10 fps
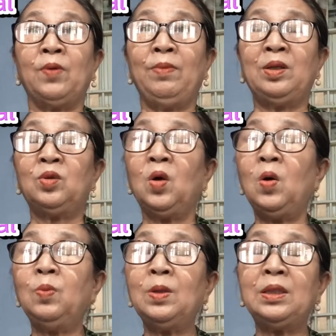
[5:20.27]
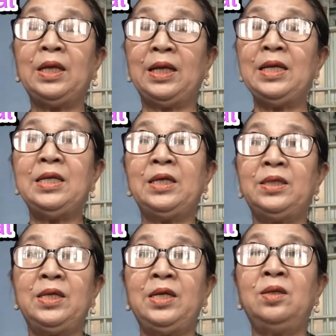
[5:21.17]
mình tốt quá thì cái việc
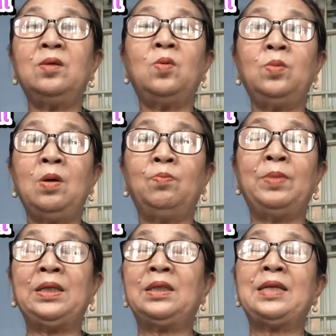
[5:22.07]
gì nó cũng không mình